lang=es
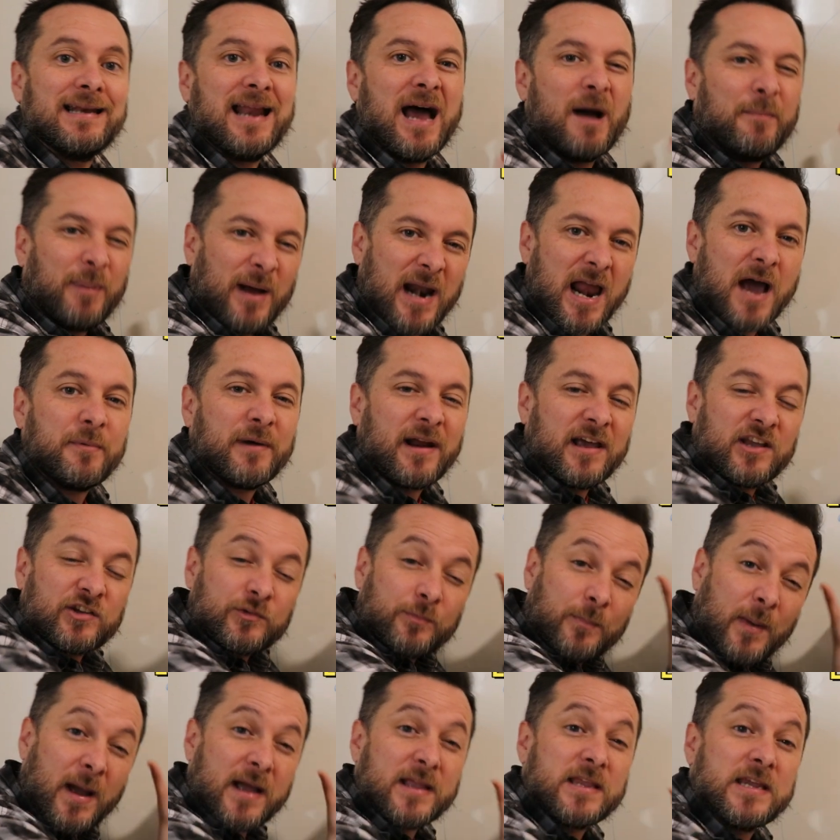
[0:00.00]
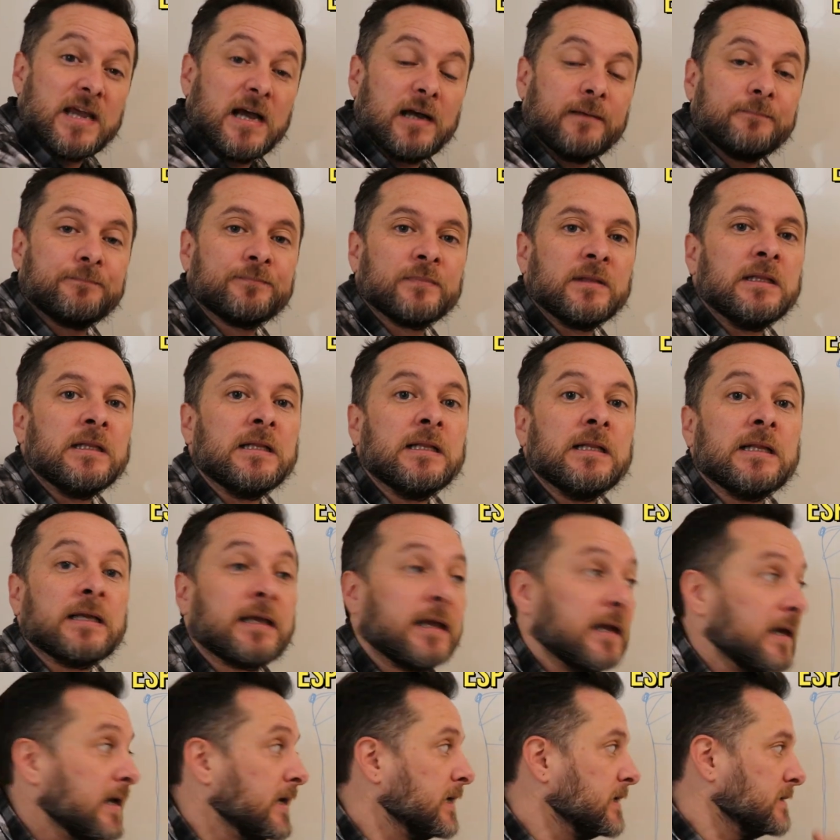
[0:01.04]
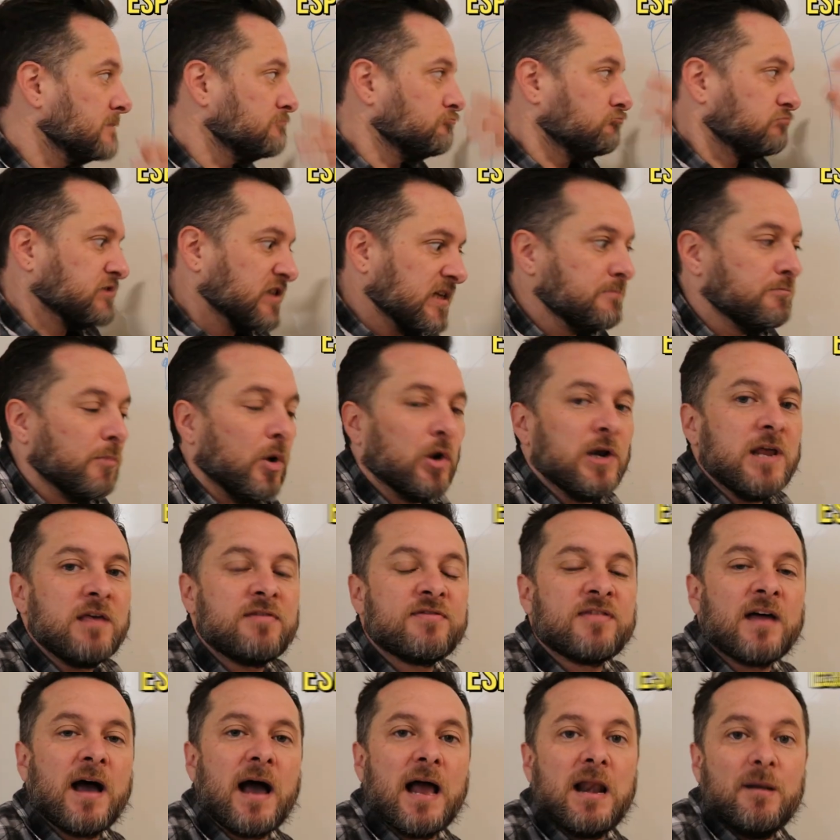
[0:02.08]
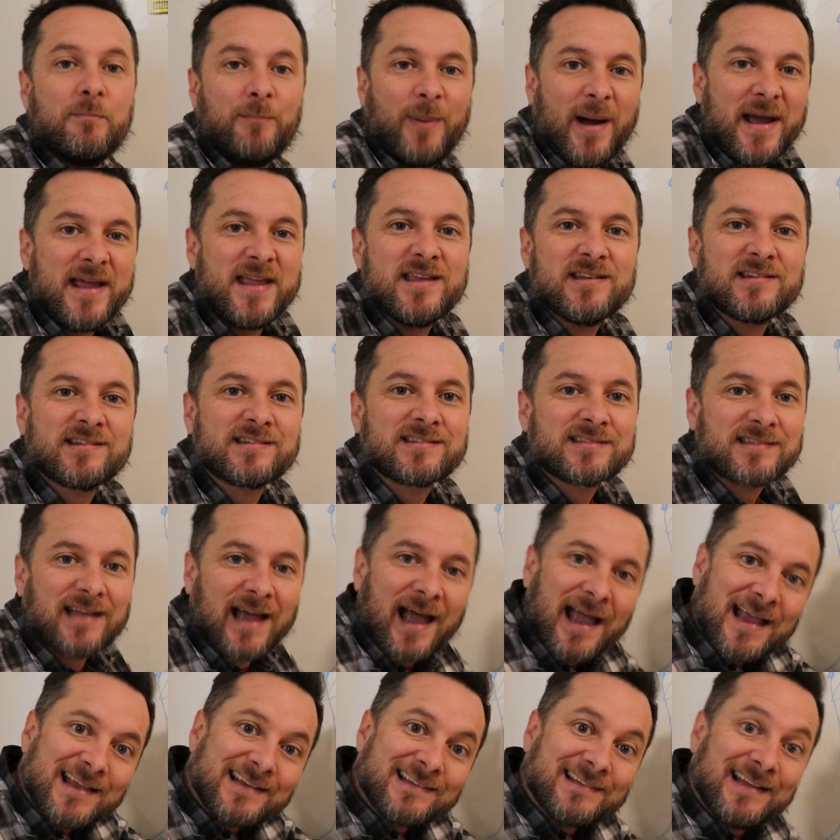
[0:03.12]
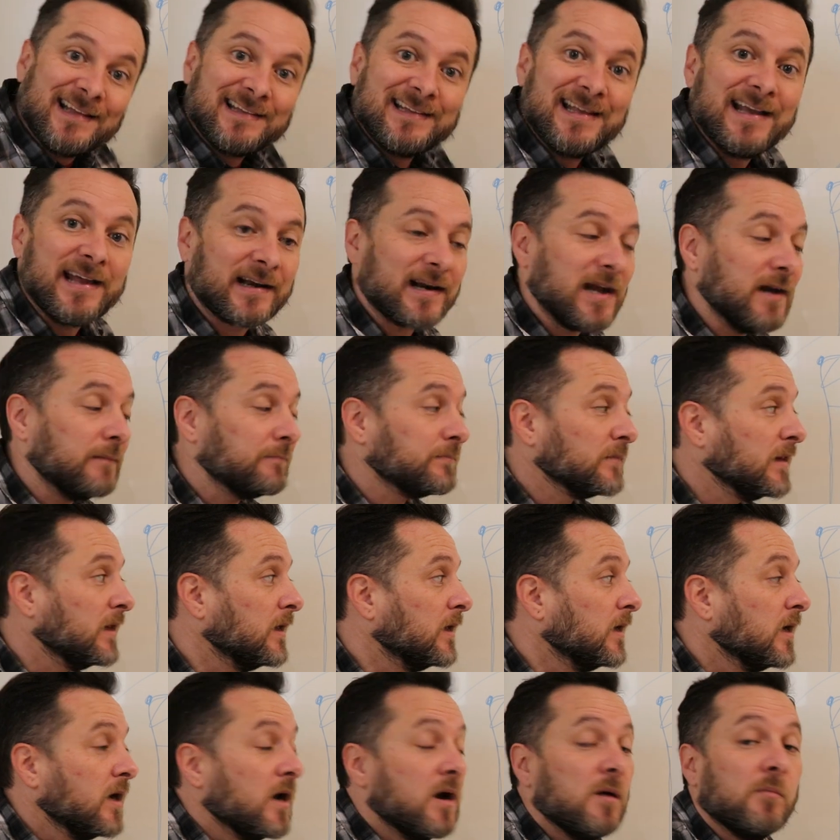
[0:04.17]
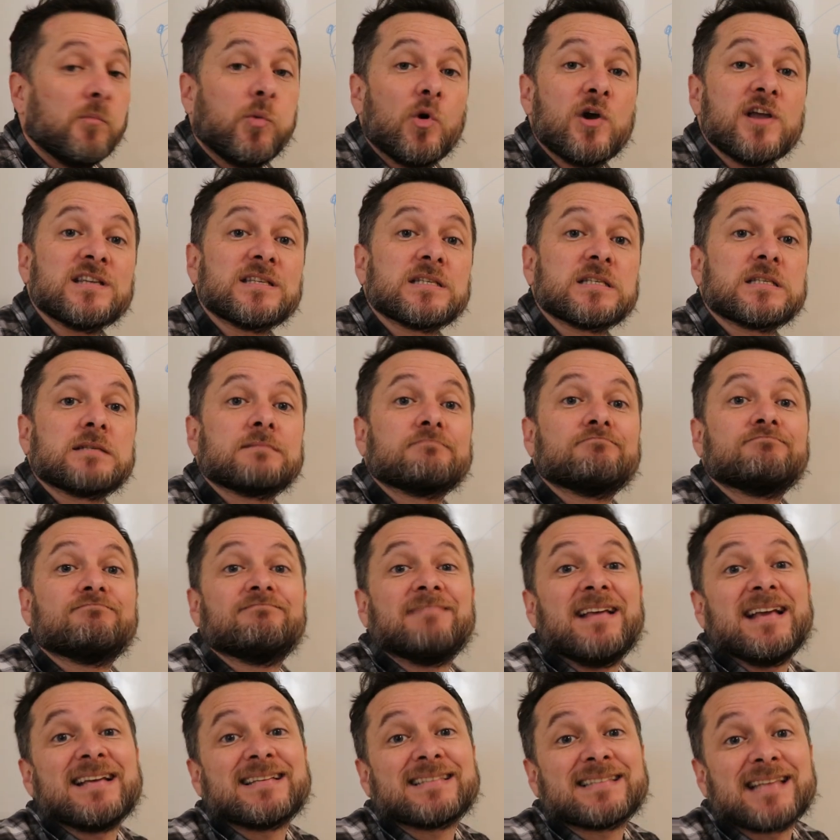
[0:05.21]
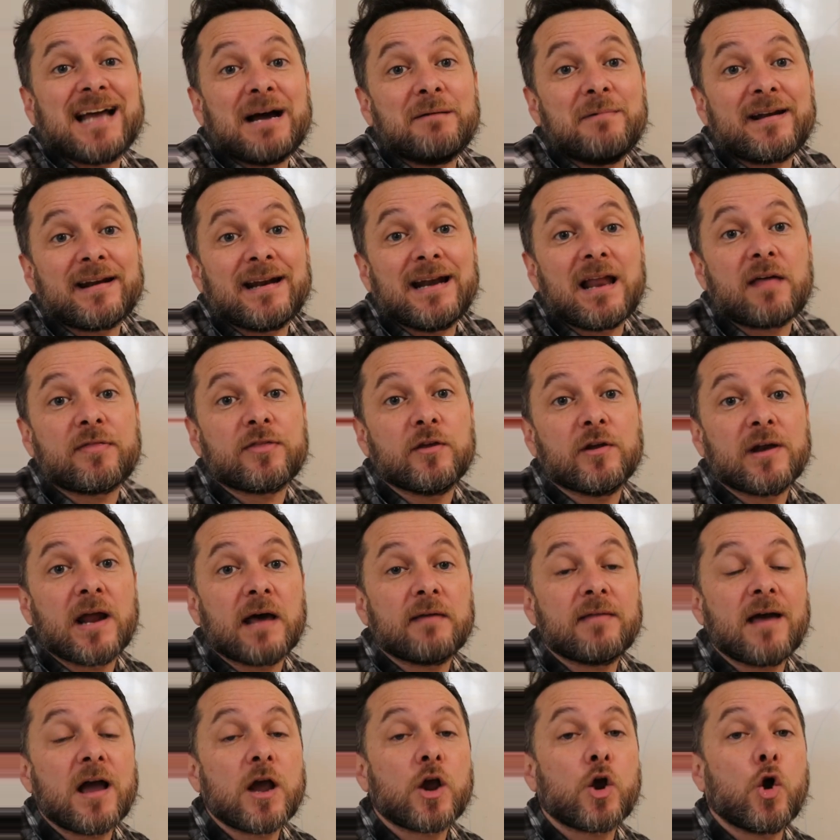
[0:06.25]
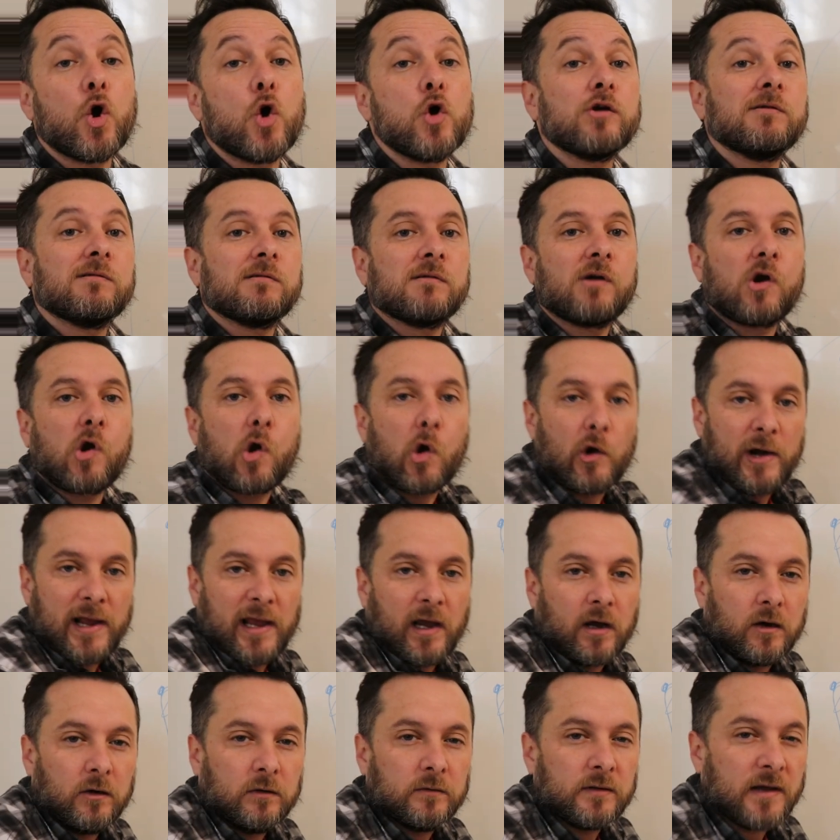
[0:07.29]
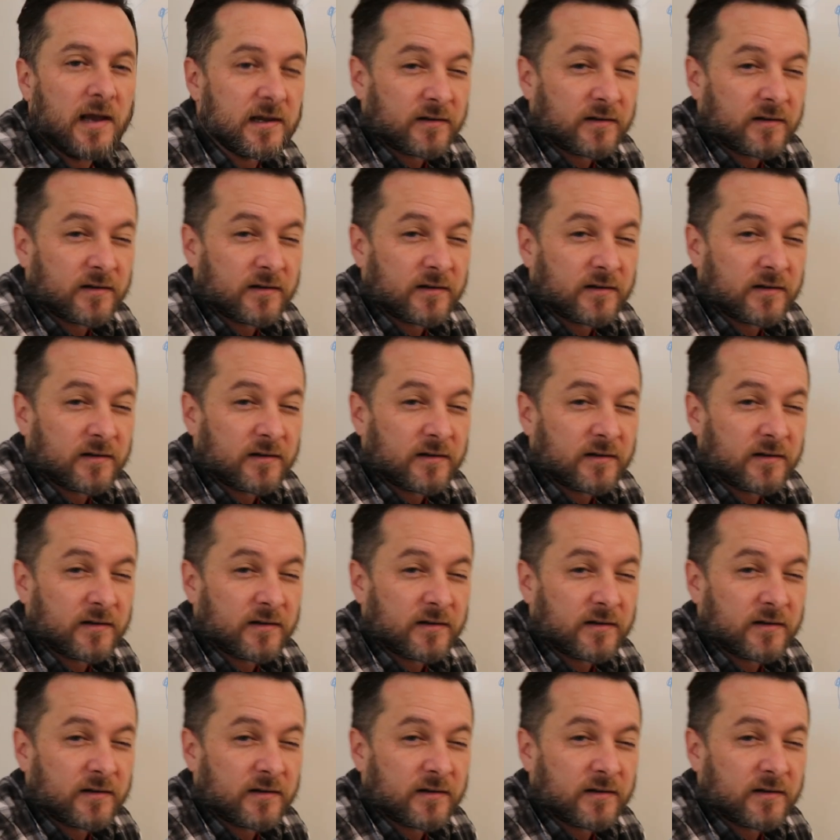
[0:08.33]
La palabra España, que simboliza al país, a esta tierra, pues estaba relacionada con conejo.